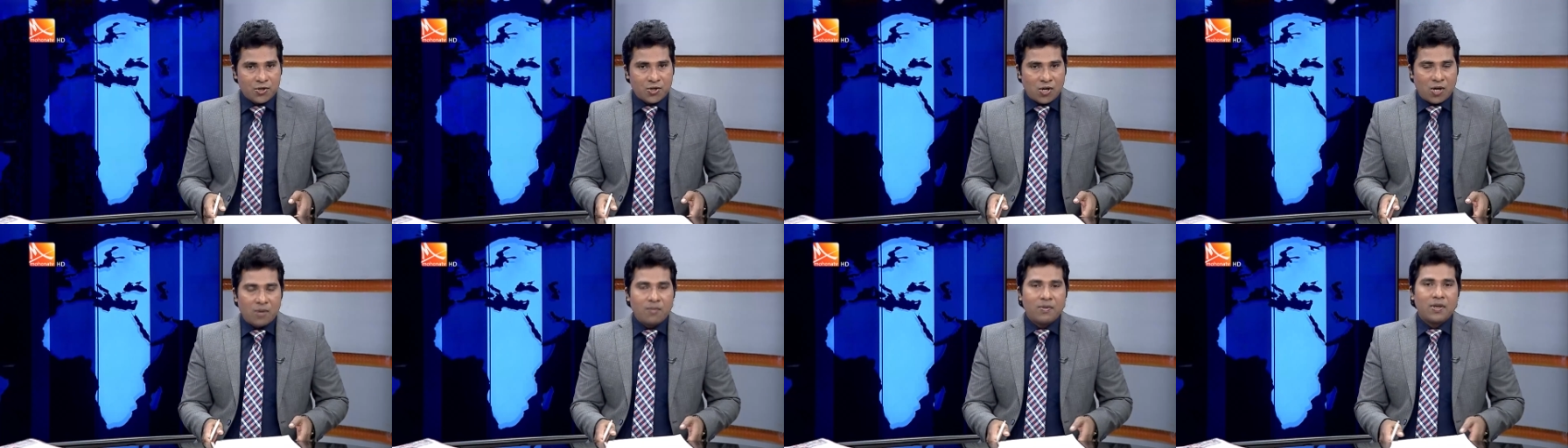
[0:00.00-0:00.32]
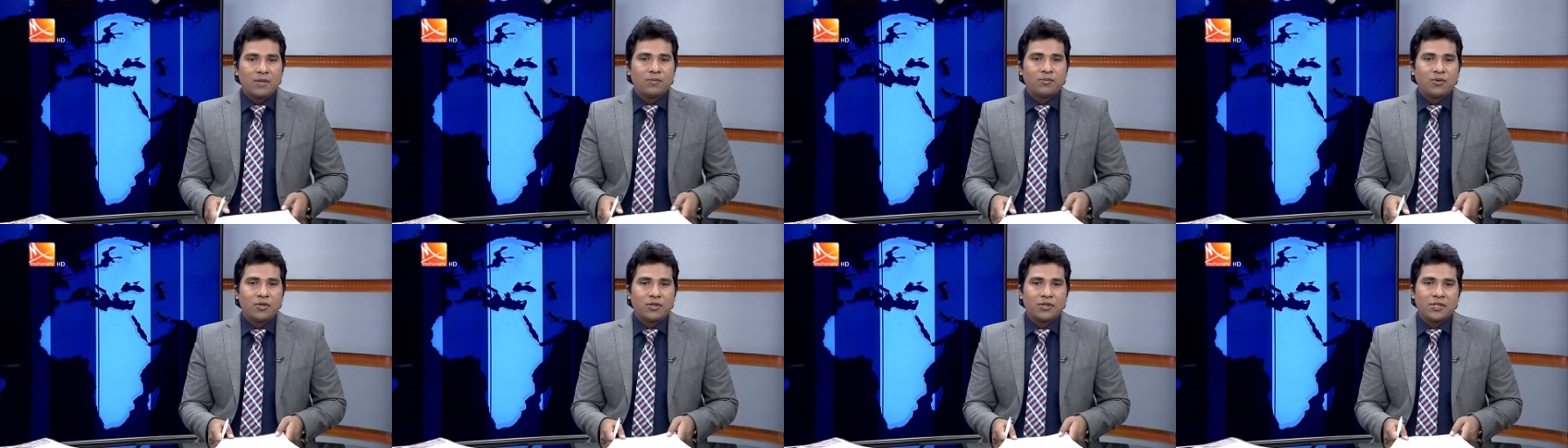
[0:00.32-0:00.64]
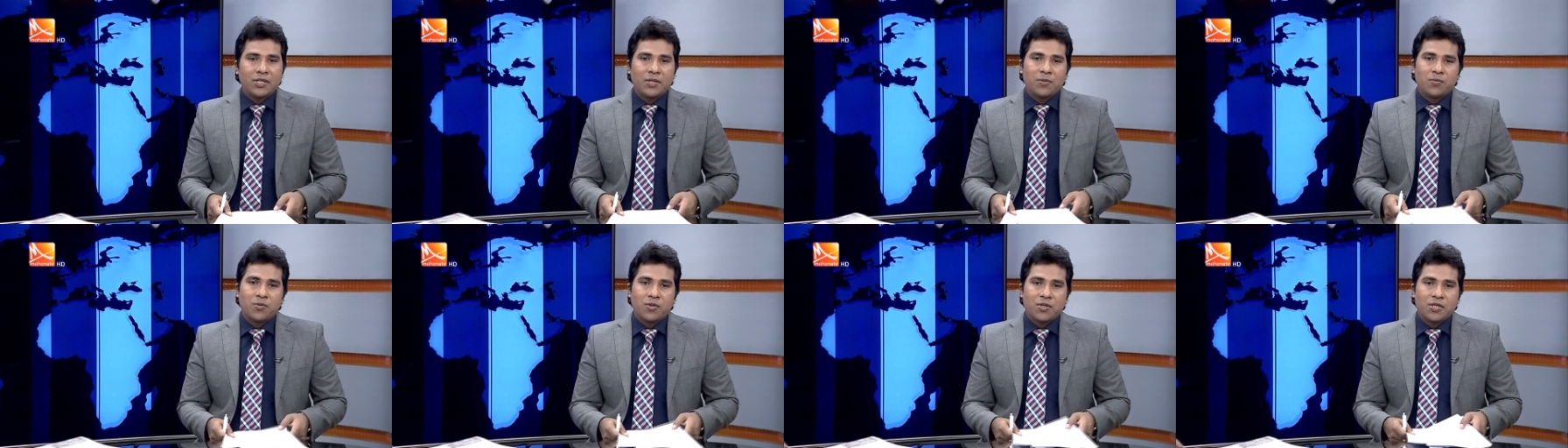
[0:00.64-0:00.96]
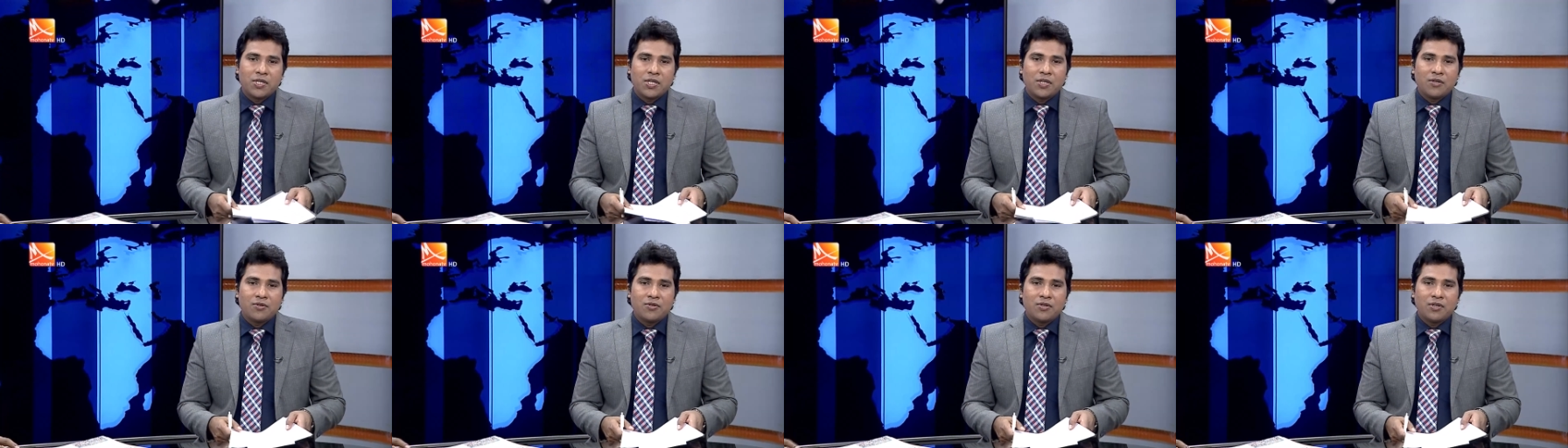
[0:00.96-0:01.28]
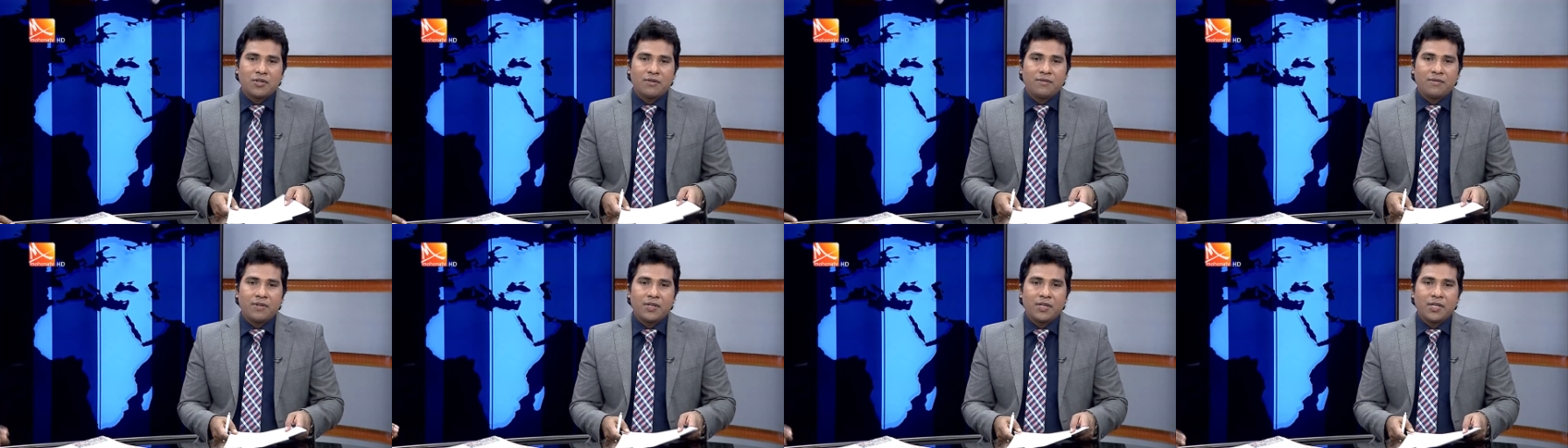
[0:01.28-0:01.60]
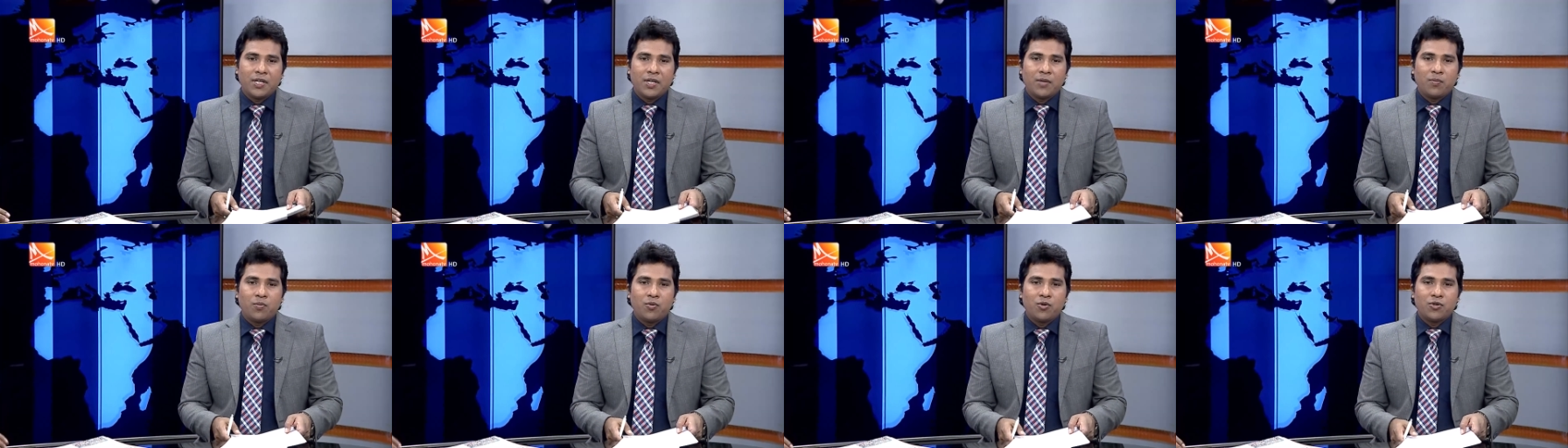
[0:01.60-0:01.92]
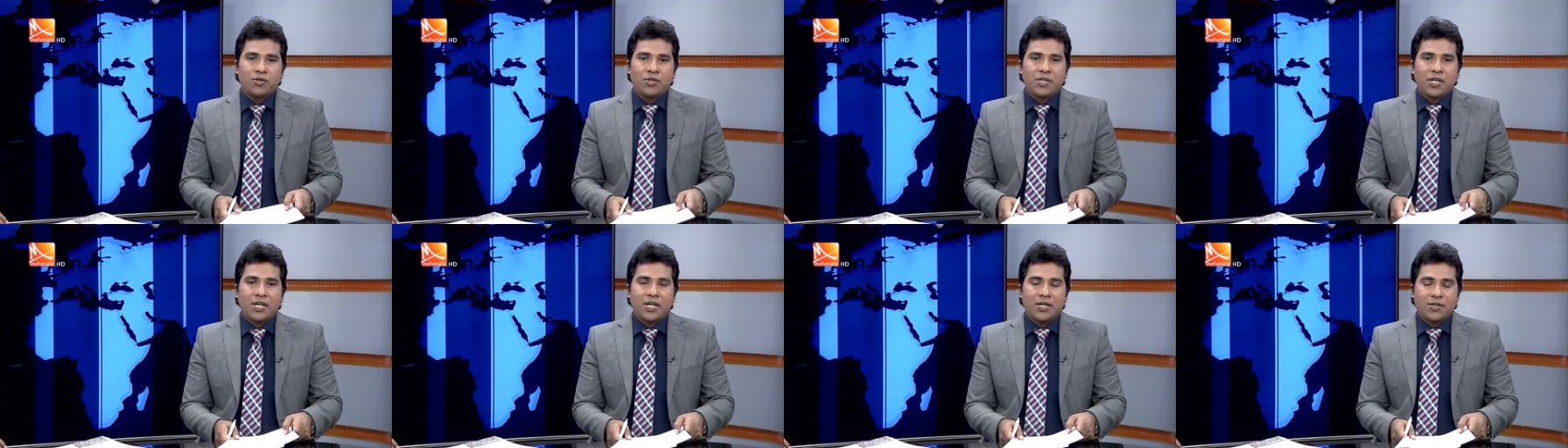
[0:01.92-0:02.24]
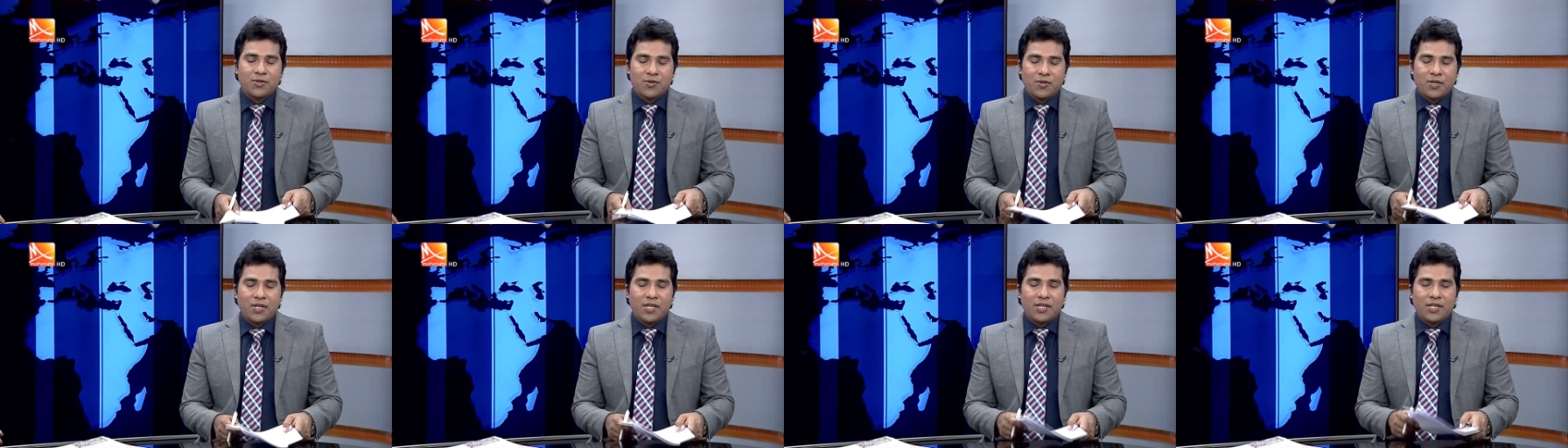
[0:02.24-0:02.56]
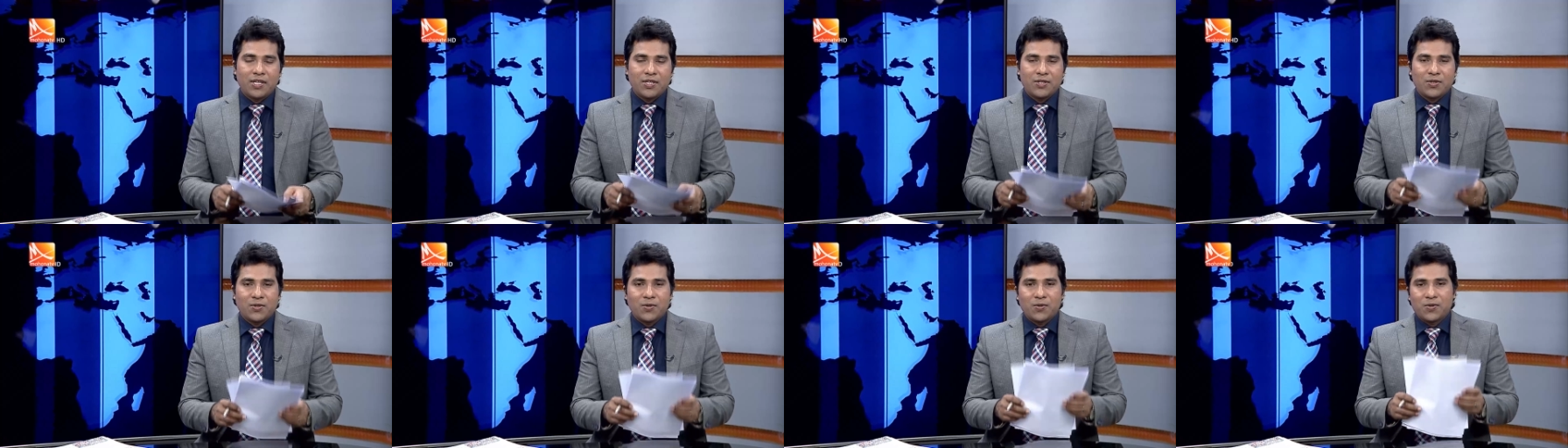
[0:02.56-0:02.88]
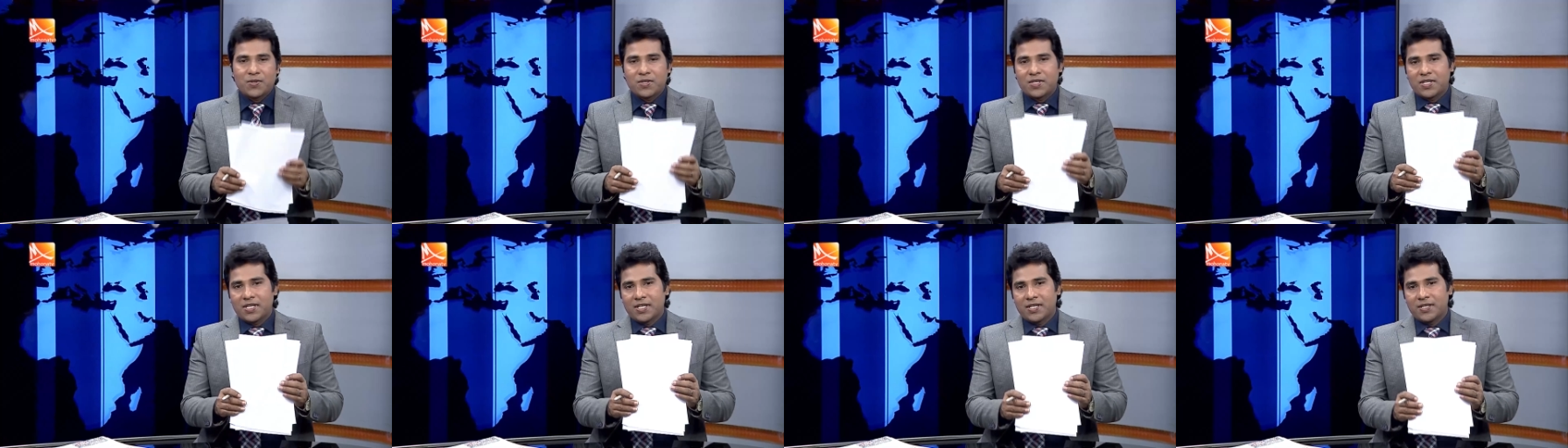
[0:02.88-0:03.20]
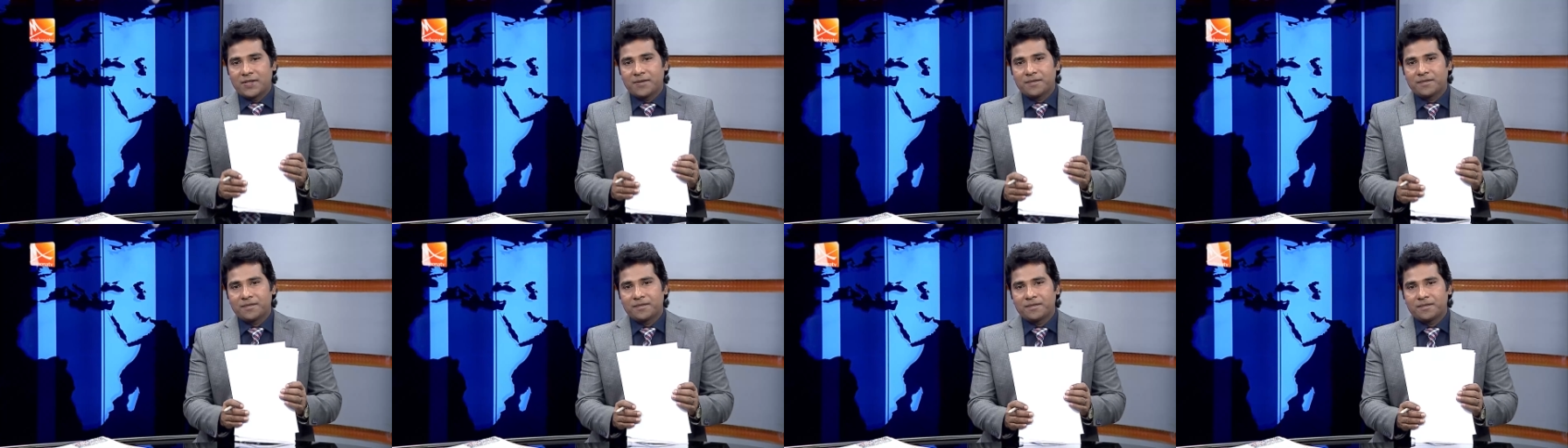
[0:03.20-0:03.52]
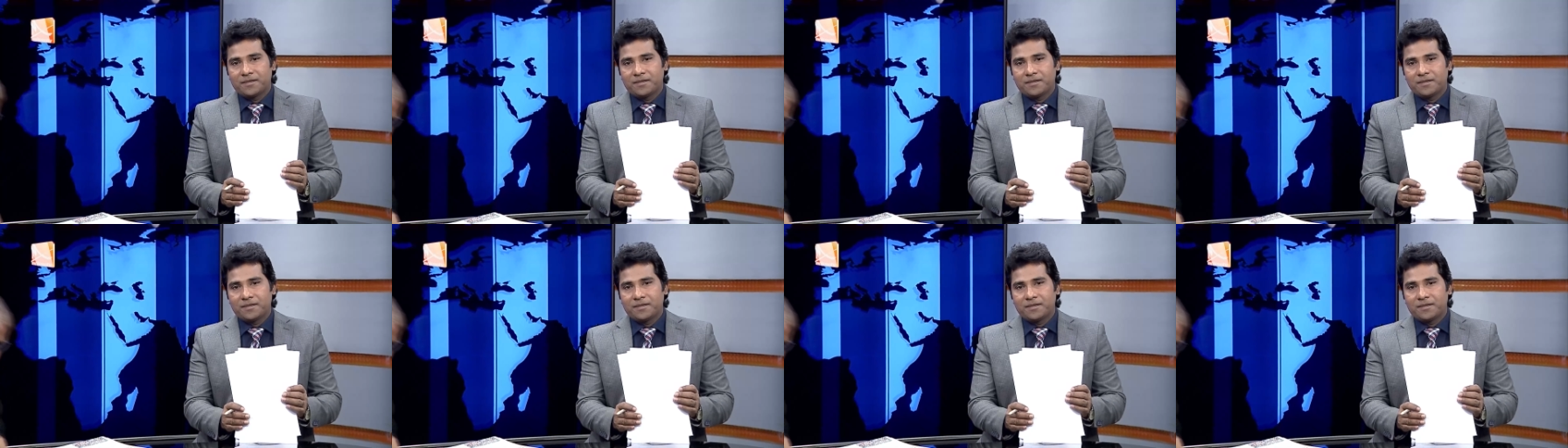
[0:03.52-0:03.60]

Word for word: সংবাদপত্রের পর্যালোচনা ভিত্তিক পত্রিকার চোখে দেশ অনুষ্ঠানে